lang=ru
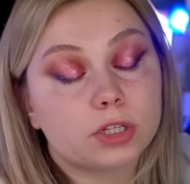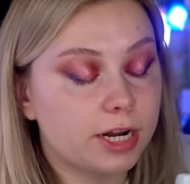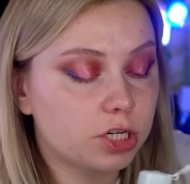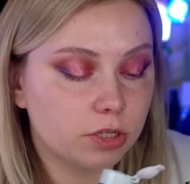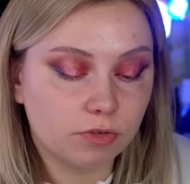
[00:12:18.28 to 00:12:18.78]

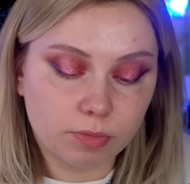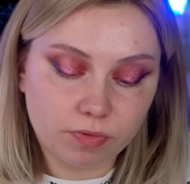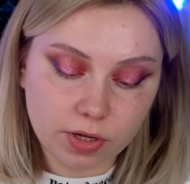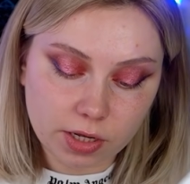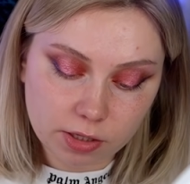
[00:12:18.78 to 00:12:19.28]
страшного
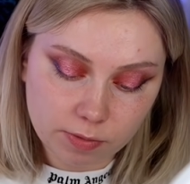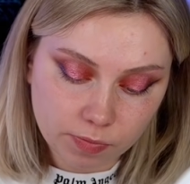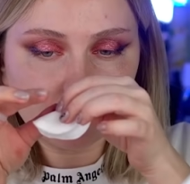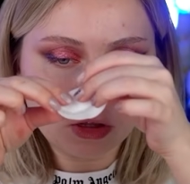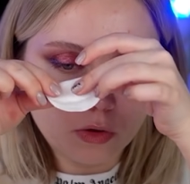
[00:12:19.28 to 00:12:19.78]
бывает.
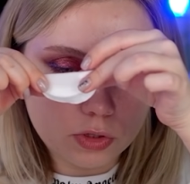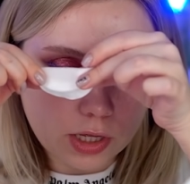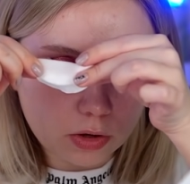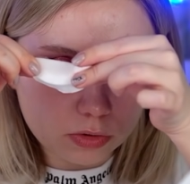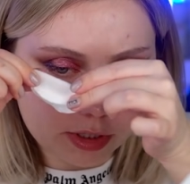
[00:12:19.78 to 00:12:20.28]
Вот
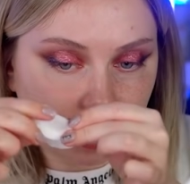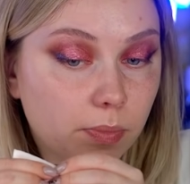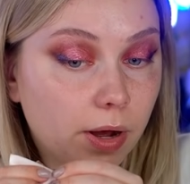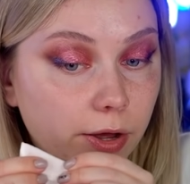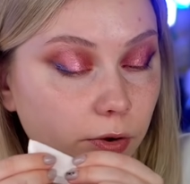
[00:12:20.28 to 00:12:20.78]
так вот
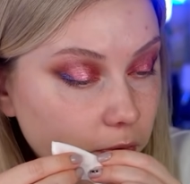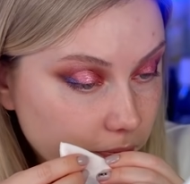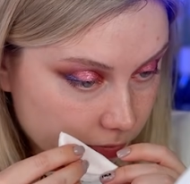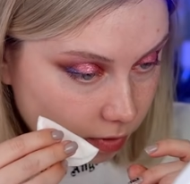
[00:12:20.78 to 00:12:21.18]
сгибаю,